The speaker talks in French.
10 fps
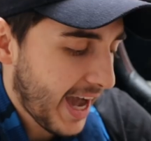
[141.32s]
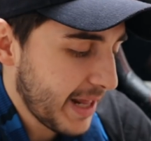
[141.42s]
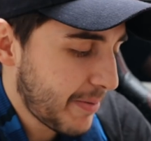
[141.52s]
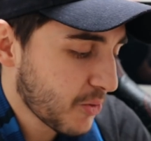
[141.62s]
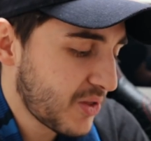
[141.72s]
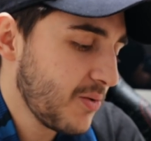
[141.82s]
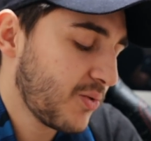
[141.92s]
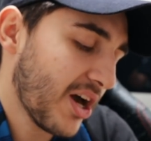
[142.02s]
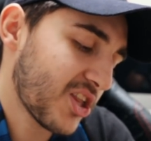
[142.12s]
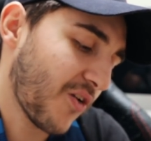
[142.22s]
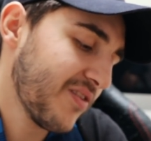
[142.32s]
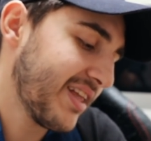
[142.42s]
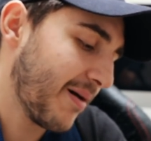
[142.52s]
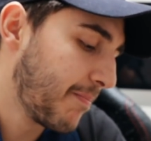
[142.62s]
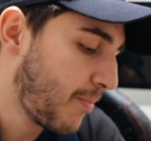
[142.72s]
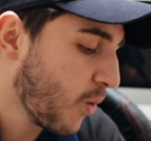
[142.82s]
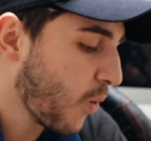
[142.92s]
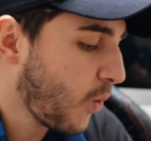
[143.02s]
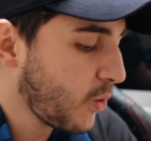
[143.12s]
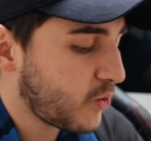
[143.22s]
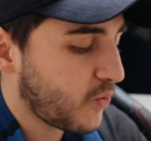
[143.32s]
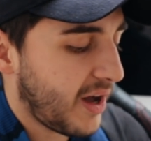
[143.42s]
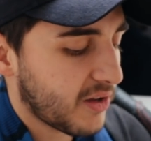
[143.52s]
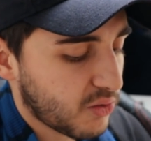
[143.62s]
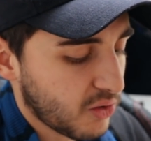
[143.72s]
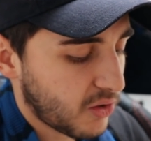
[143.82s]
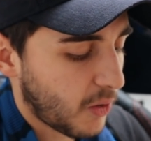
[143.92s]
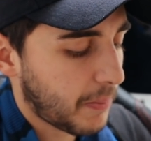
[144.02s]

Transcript: À l'époque, je me suis dit, putain, j'ai envie d'un beau haut, tu vois, un truc euh,